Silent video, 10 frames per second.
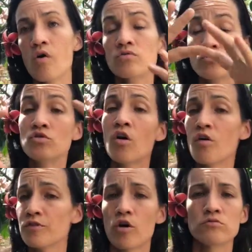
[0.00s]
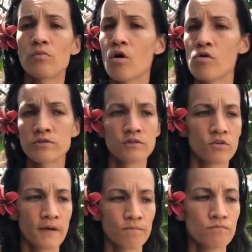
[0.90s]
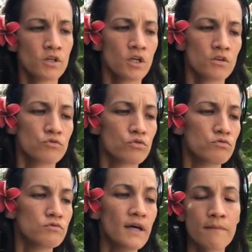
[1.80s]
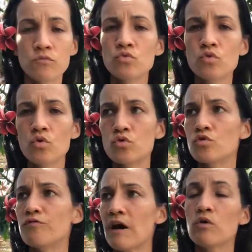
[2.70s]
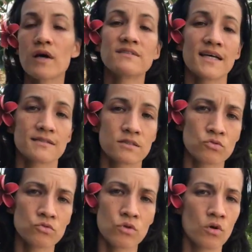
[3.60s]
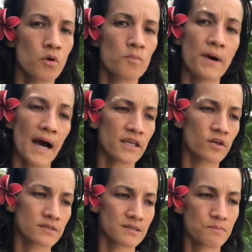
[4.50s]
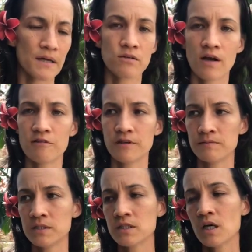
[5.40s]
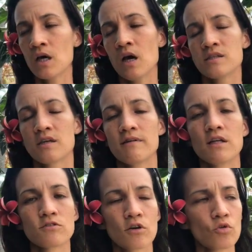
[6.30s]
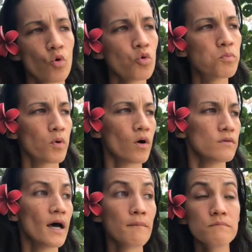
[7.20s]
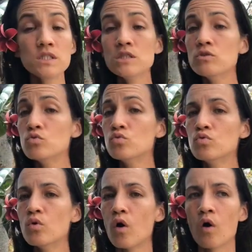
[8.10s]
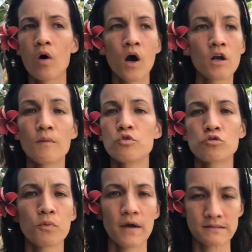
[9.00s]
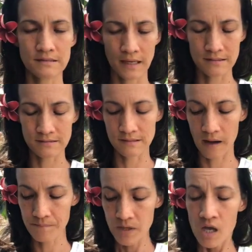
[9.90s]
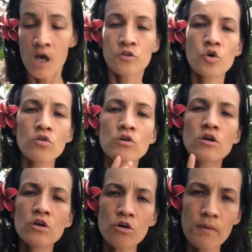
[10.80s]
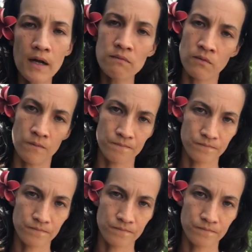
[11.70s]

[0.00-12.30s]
dans l'environnement en, termes d'amour ou de valorisation euh, par ailleurs. Si c'est pas dans la famille, ça va être dans un groupe euh, d'amis ou euh, un club de sport, etc., etc. Donc globalement,